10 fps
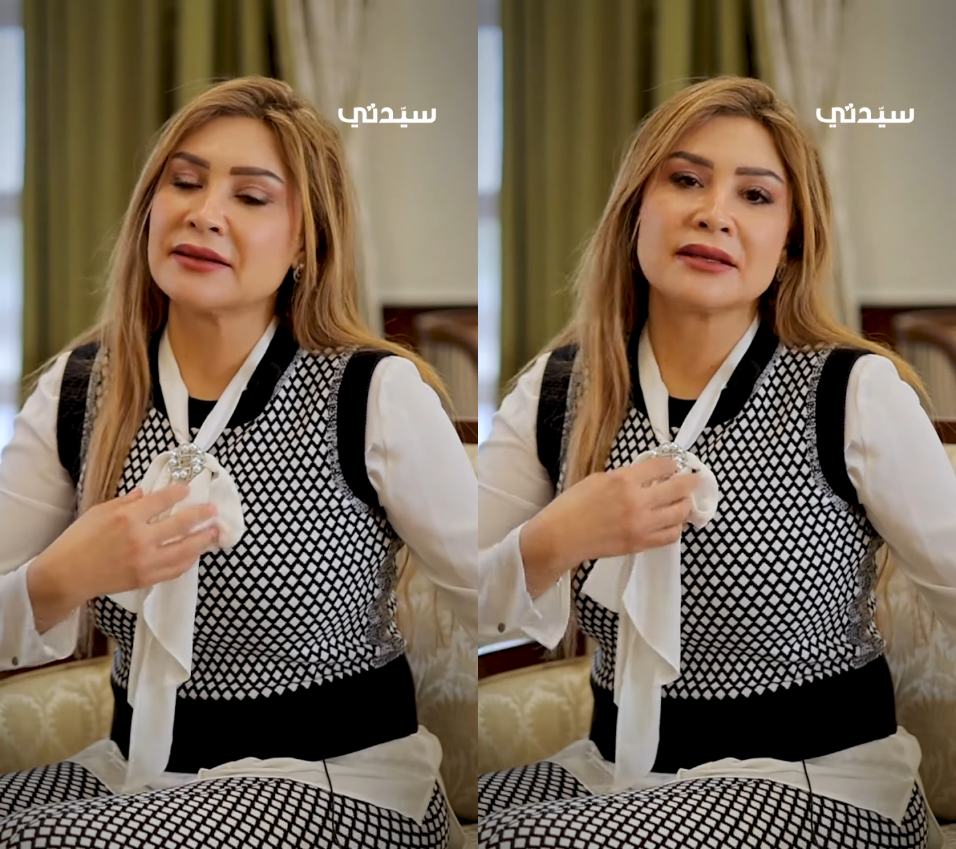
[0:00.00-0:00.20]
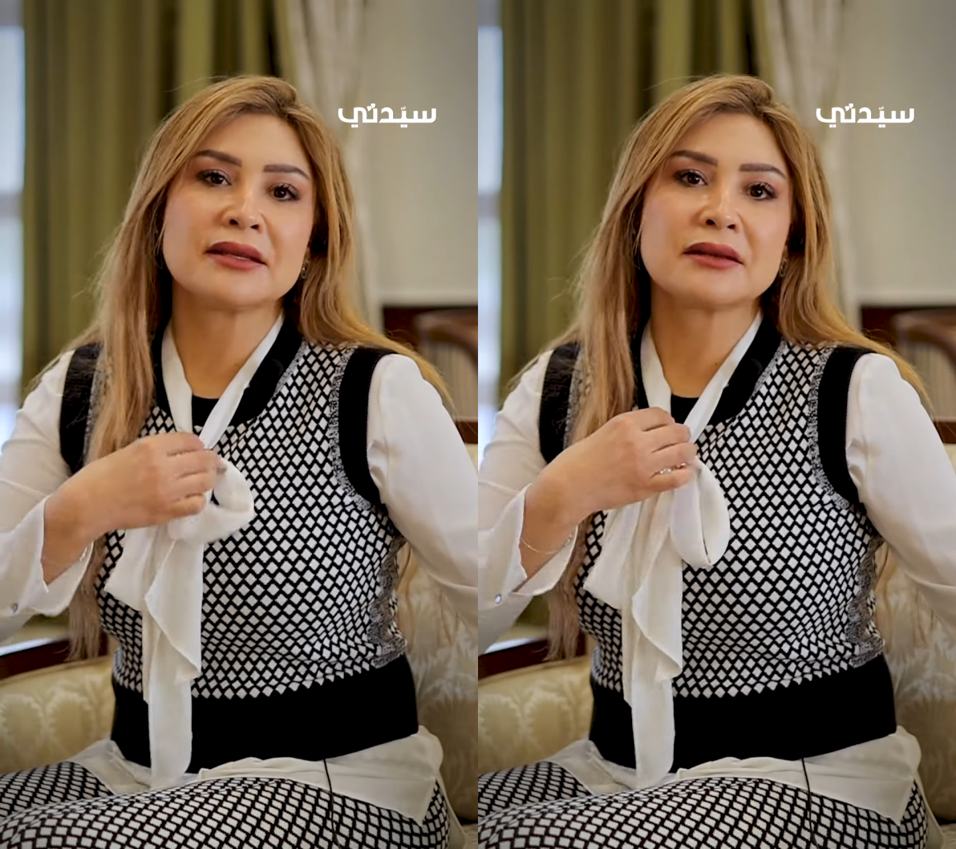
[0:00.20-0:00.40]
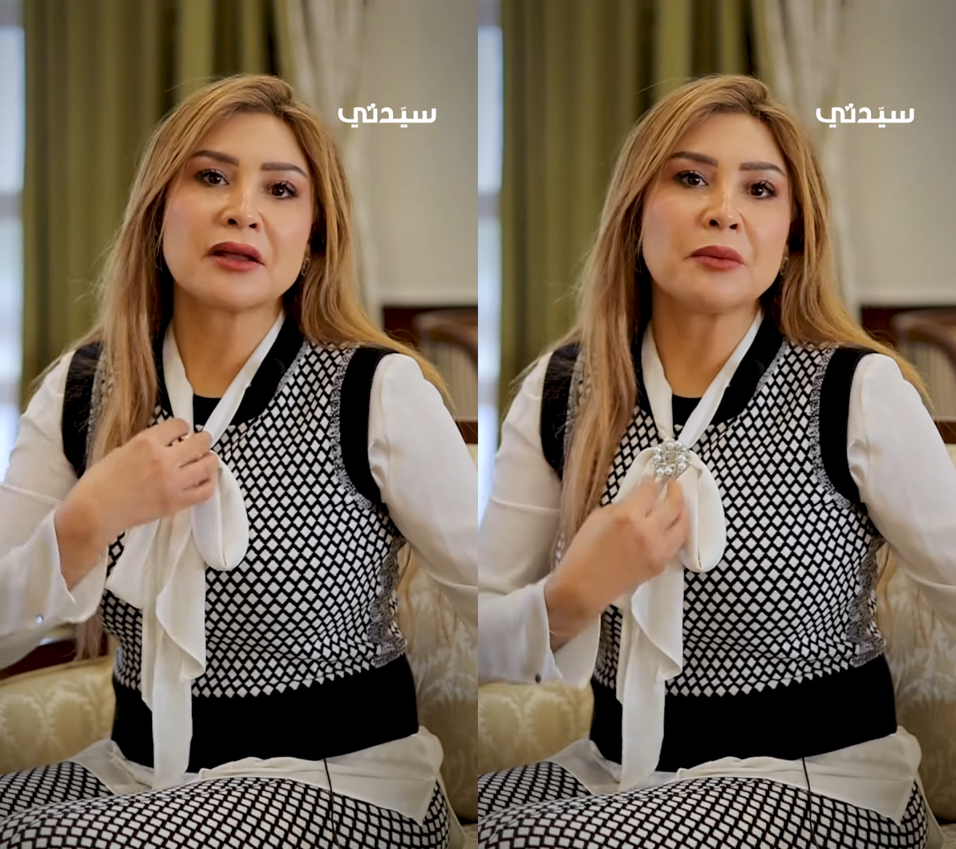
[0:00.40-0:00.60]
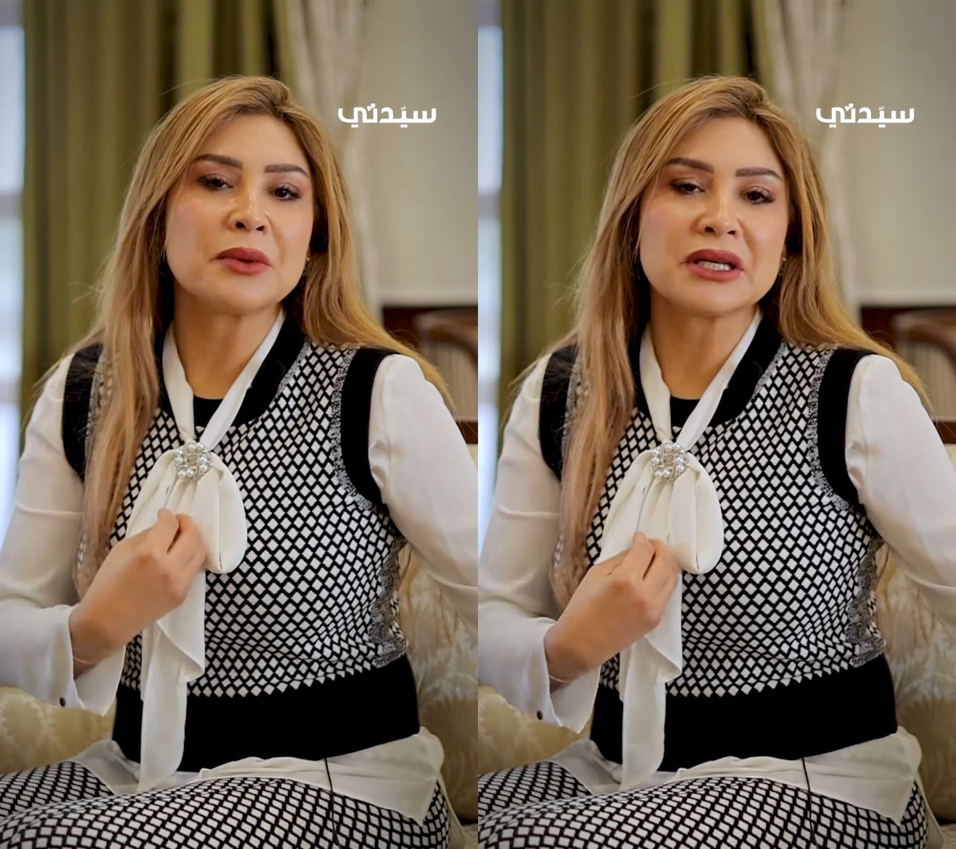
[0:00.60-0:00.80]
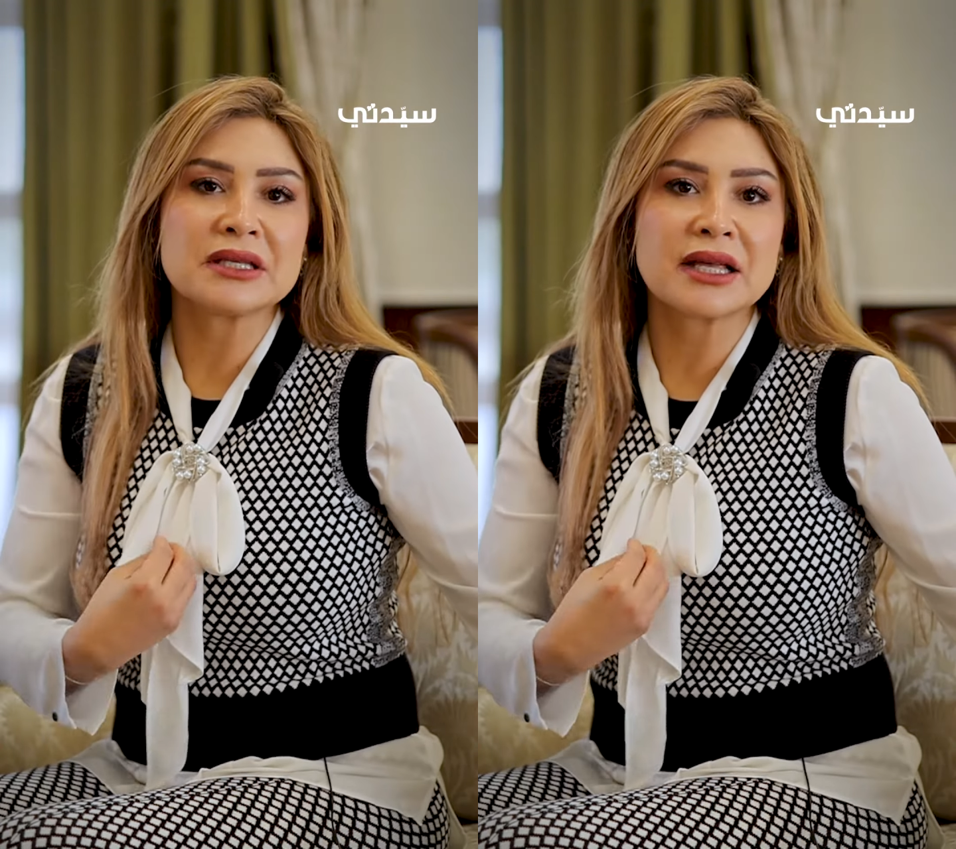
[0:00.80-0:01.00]
إن
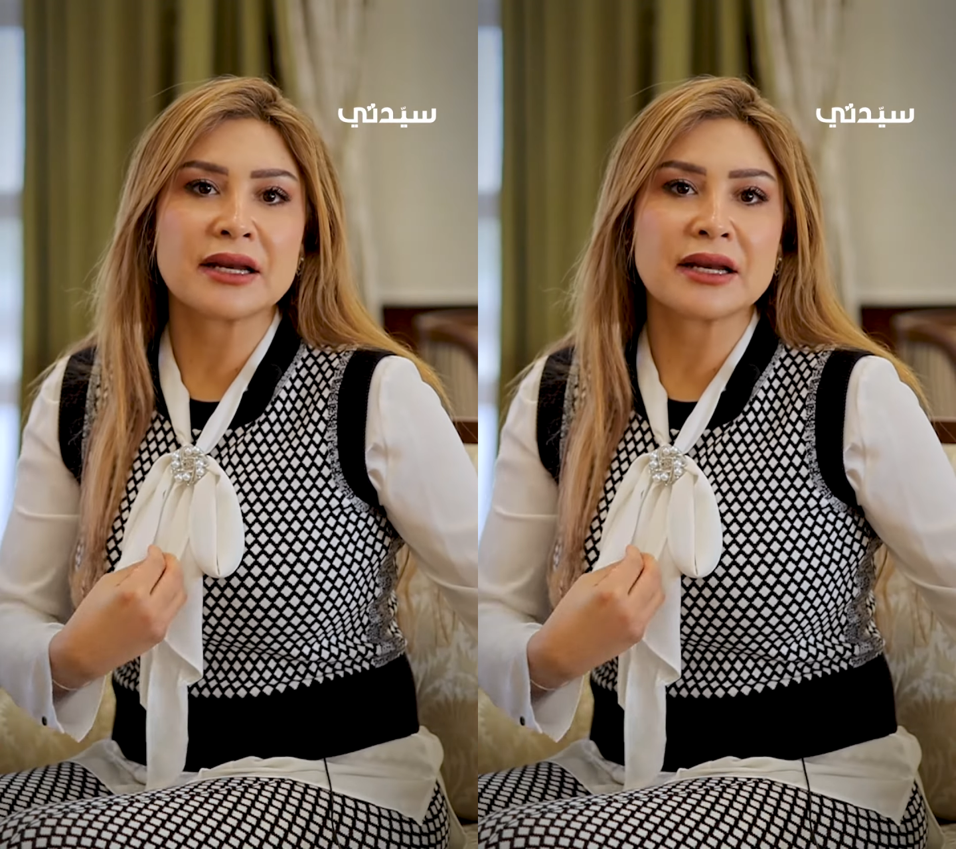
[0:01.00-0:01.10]
الطقم اللي أنت